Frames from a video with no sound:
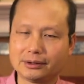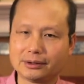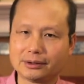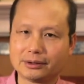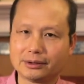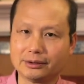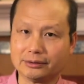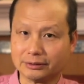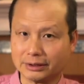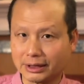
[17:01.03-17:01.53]

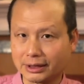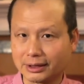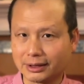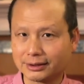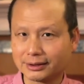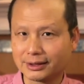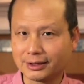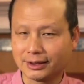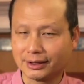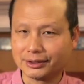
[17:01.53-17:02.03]
有的
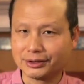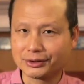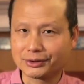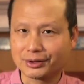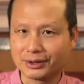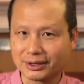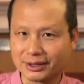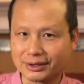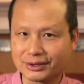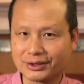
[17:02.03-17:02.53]
人可能
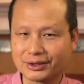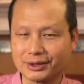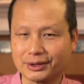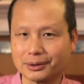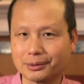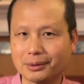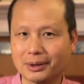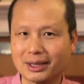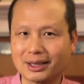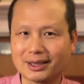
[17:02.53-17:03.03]
觉得奇
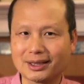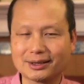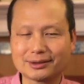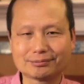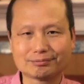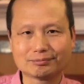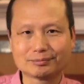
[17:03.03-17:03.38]
怪了，